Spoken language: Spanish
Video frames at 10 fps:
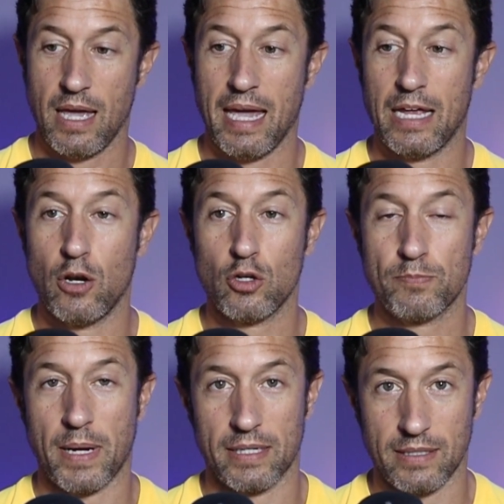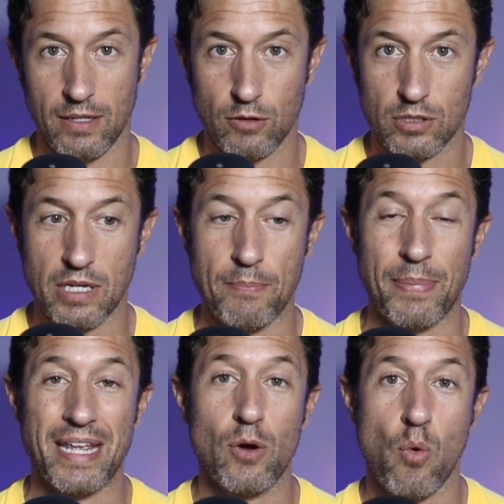en los partidos
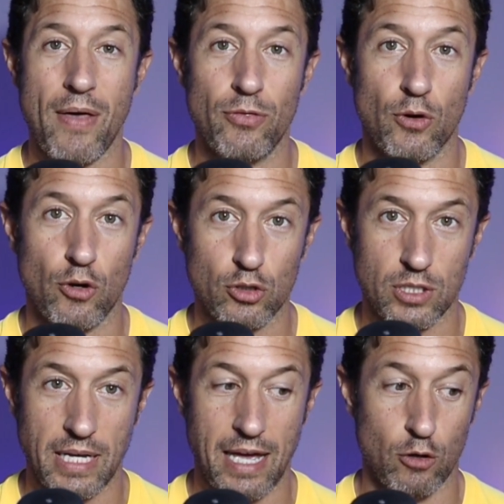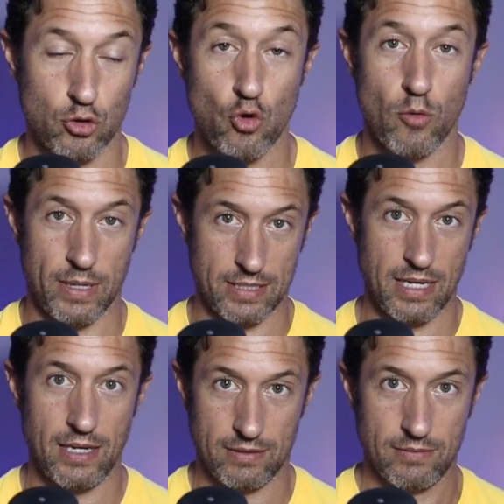siempre y cuando no sea, los clubes,
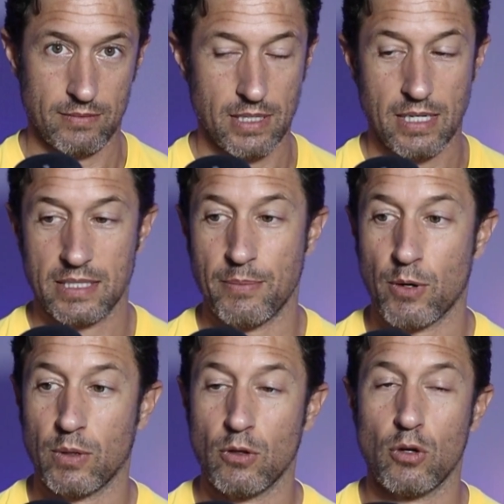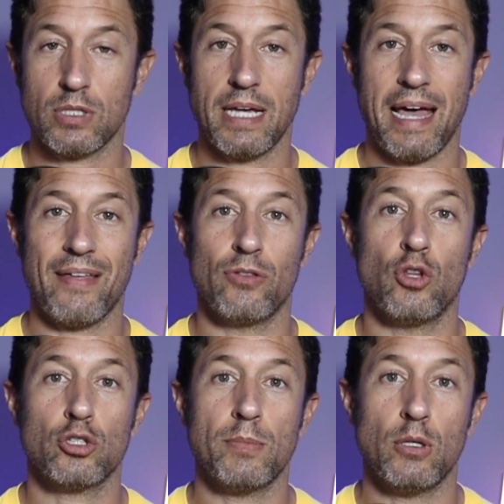¿eh? Siempre y cuando no sea
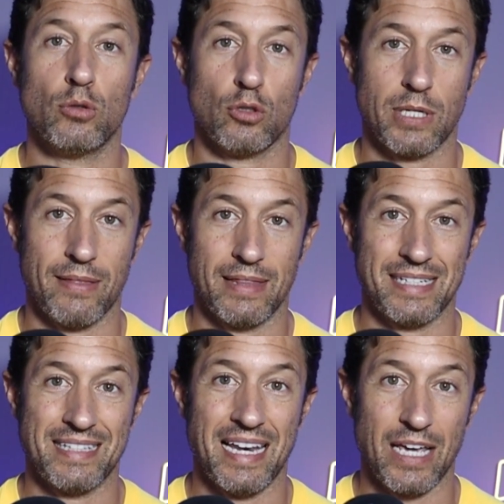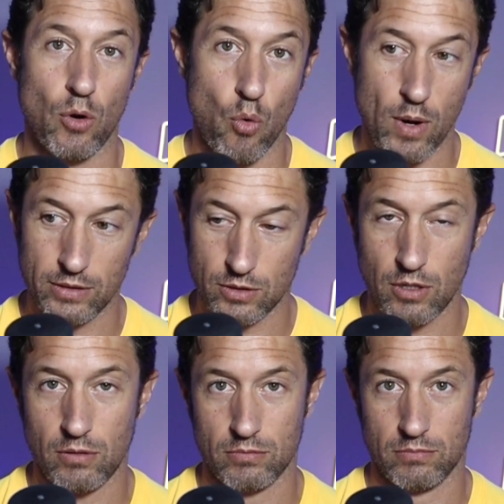dos minutos antes del encuentro,